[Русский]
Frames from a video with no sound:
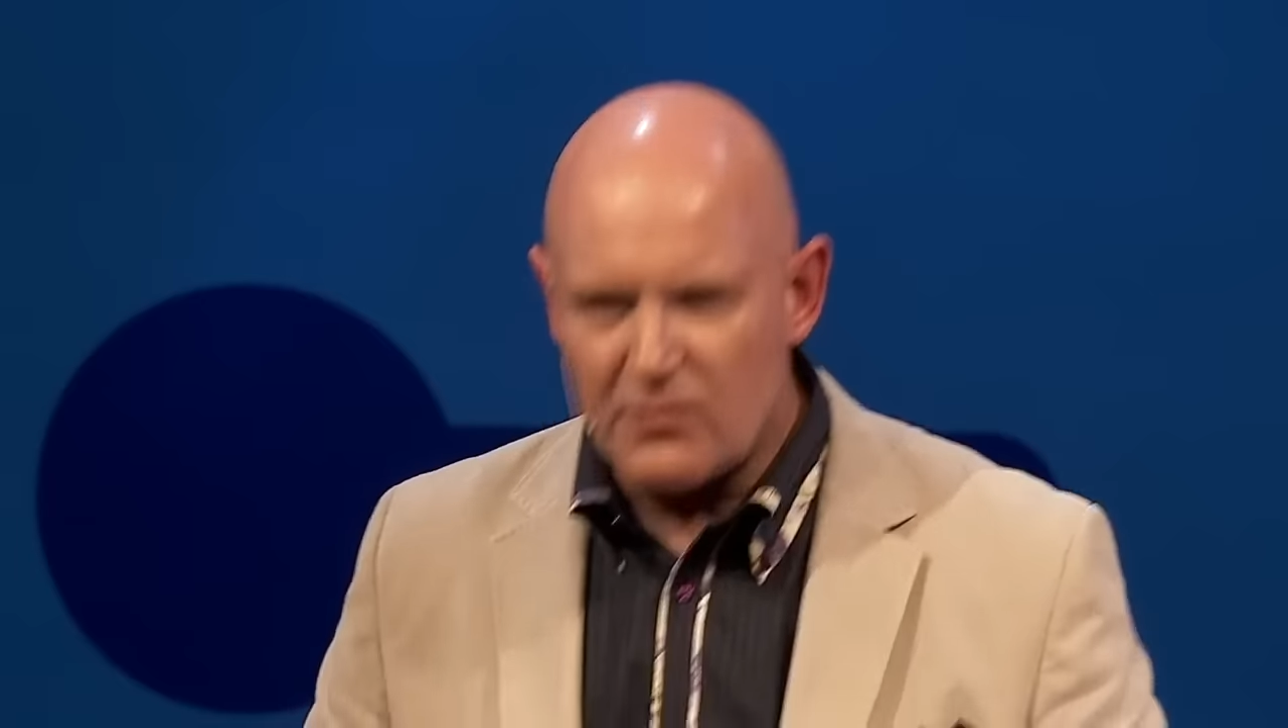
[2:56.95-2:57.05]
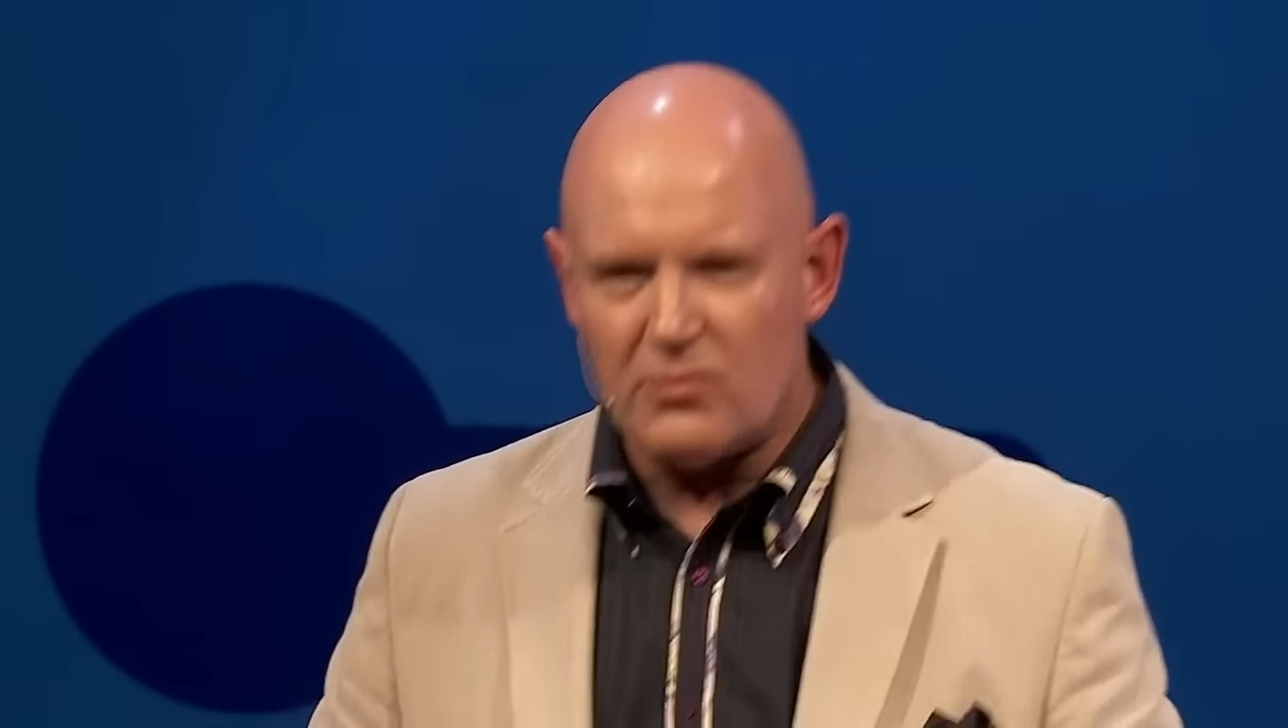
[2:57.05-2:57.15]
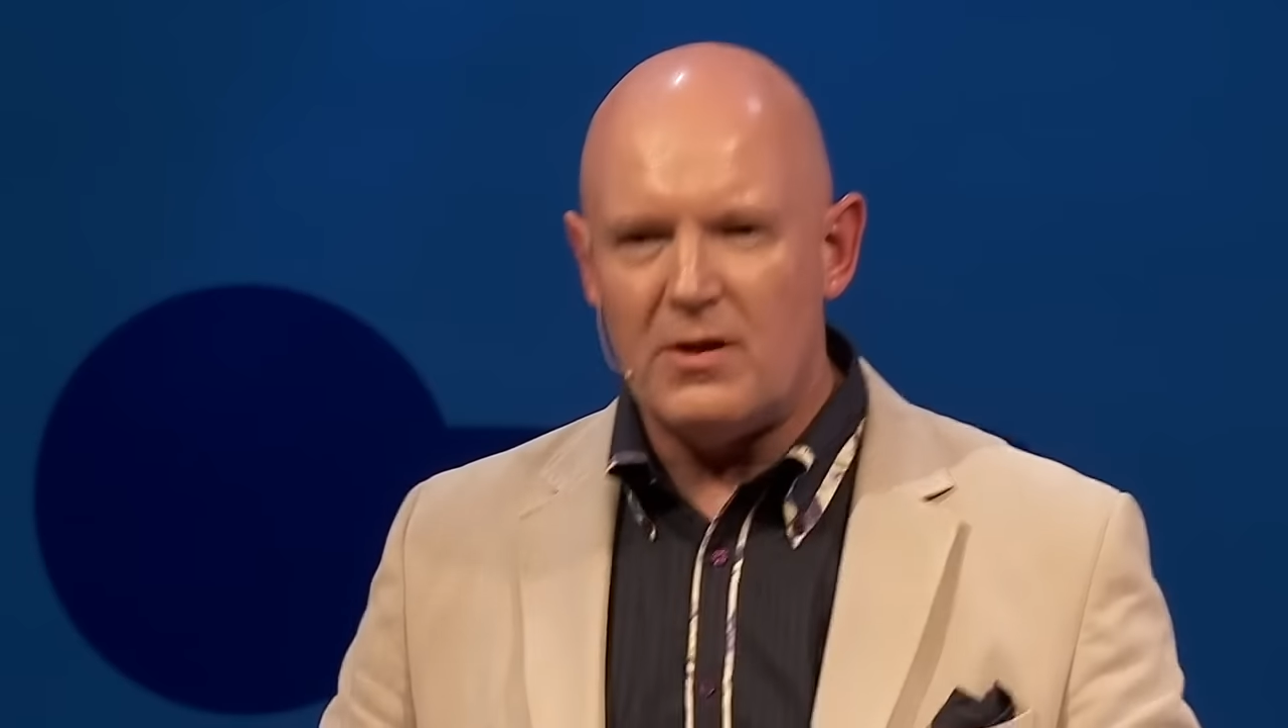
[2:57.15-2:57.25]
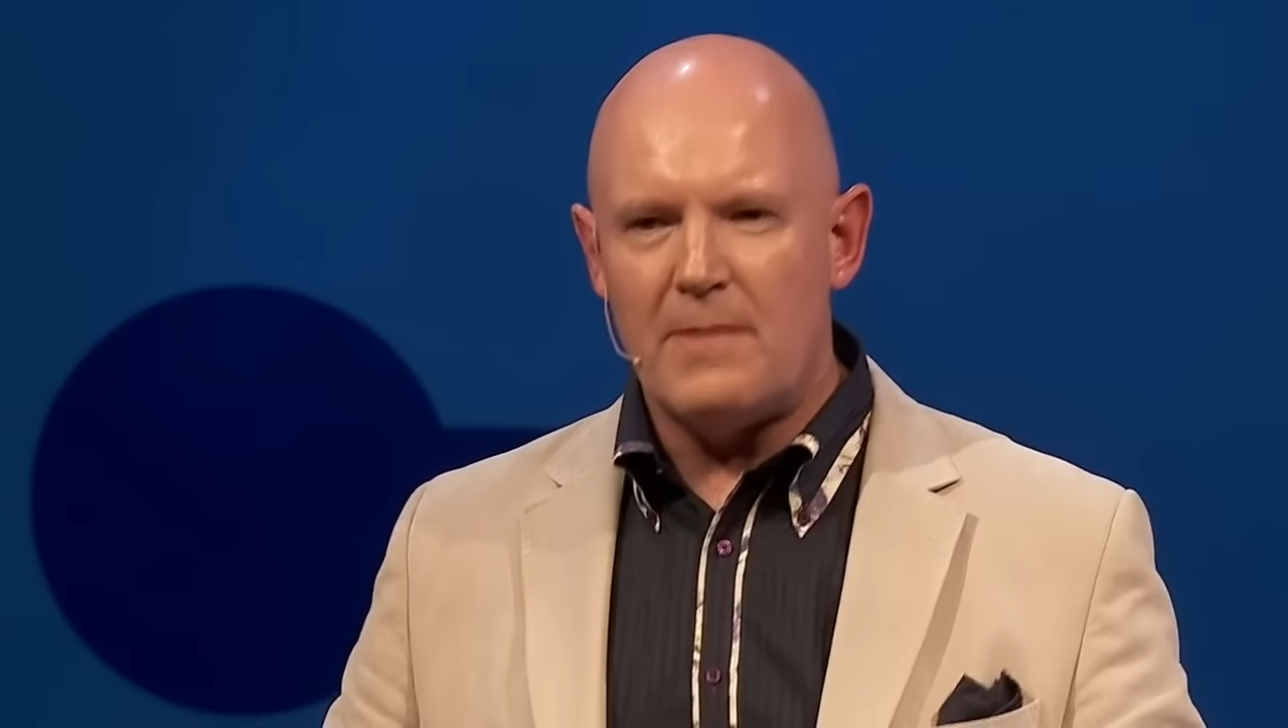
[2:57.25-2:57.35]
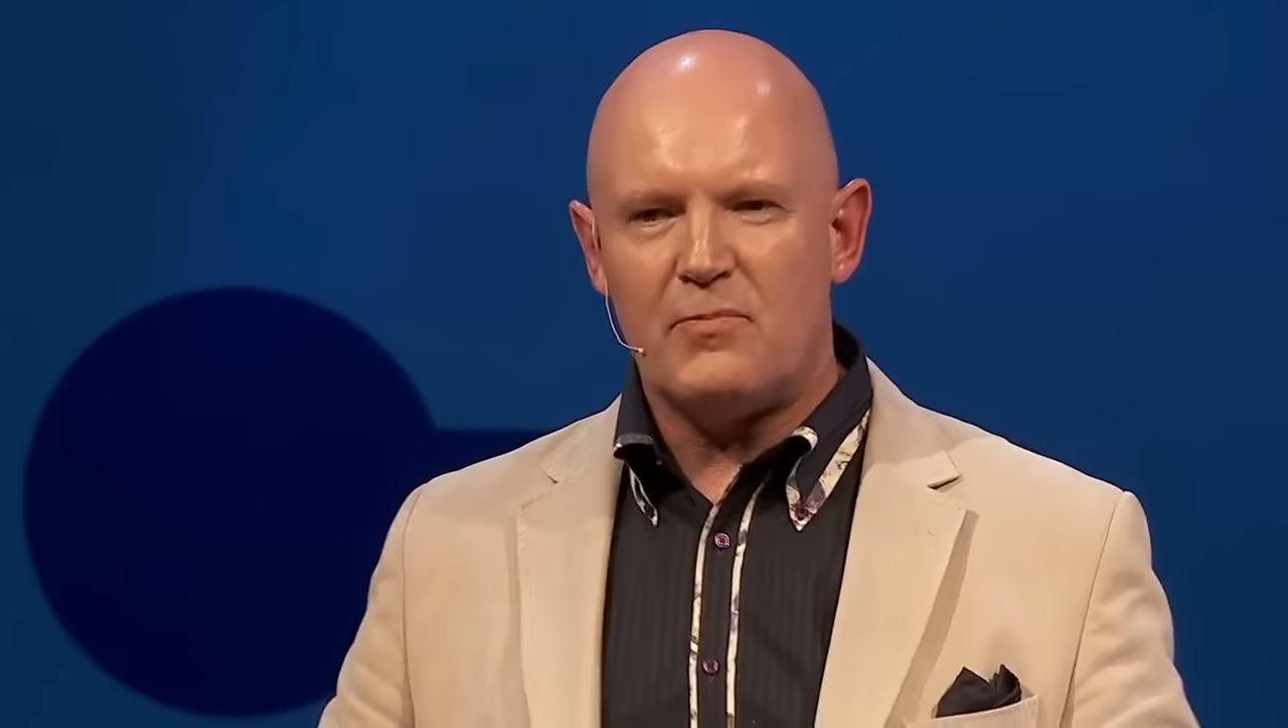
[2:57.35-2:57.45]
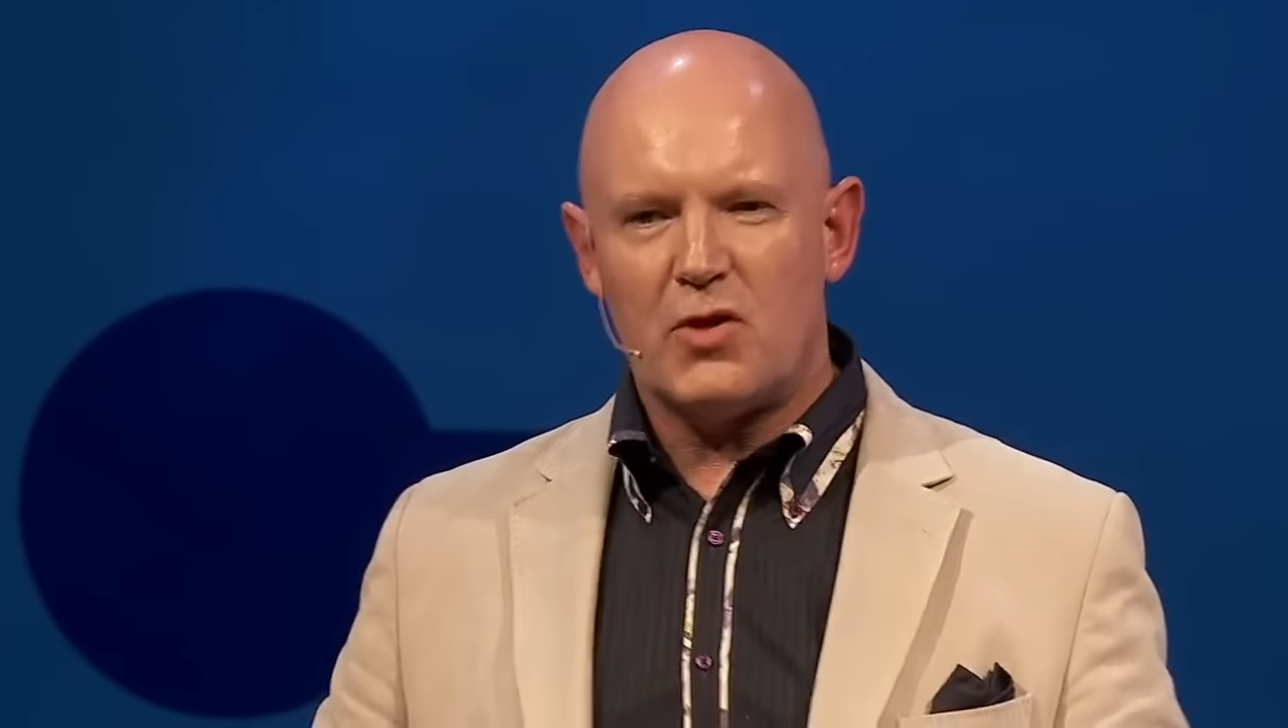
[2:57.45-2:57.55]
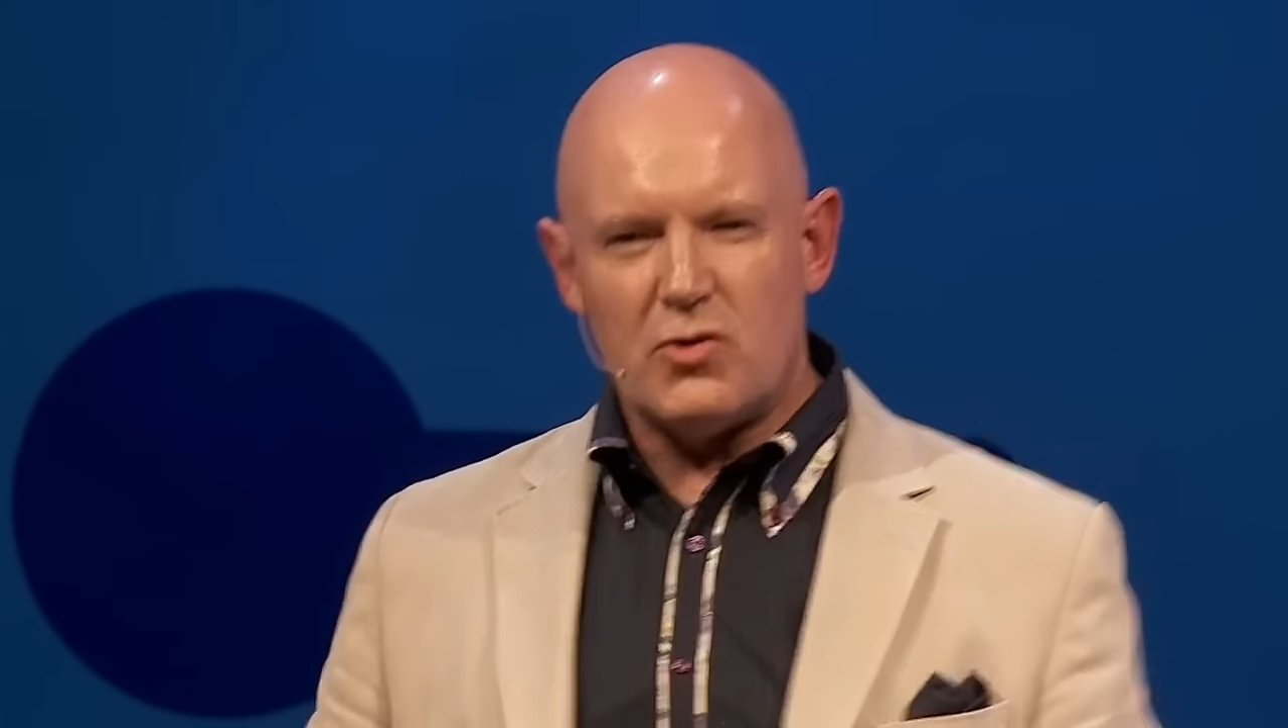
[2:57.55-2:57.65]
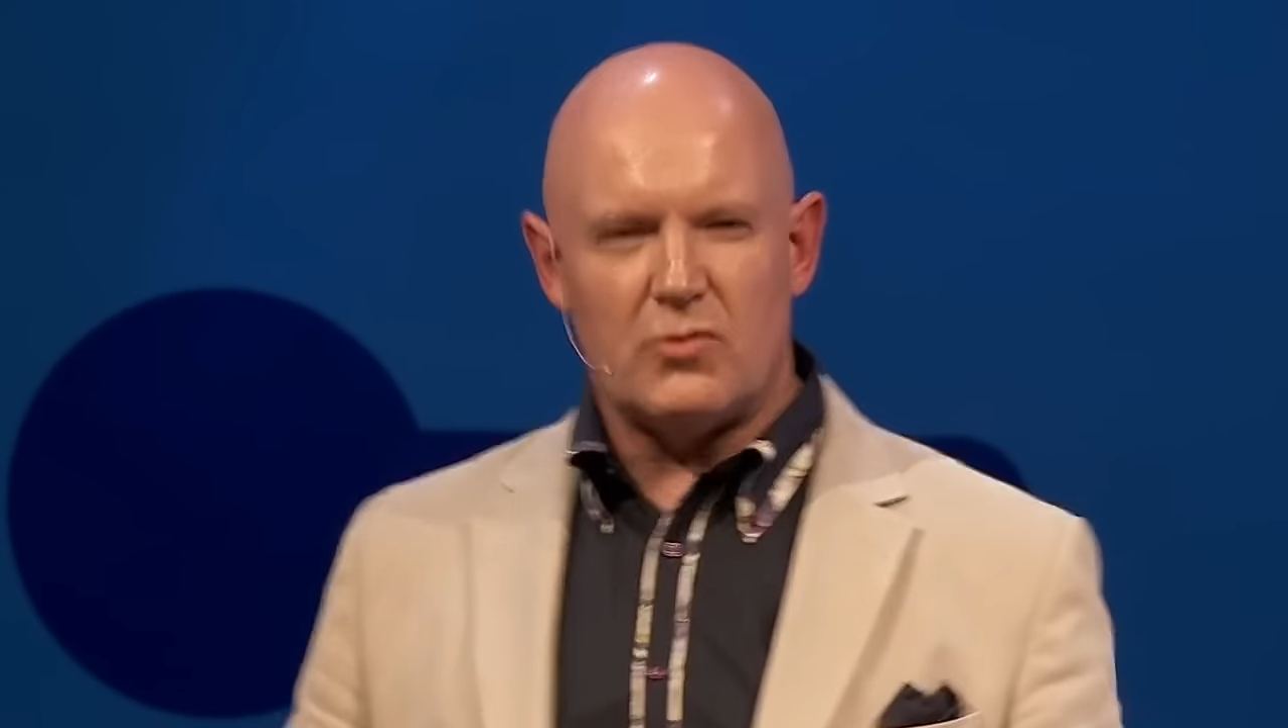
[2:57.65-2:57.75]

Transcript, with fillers: камня,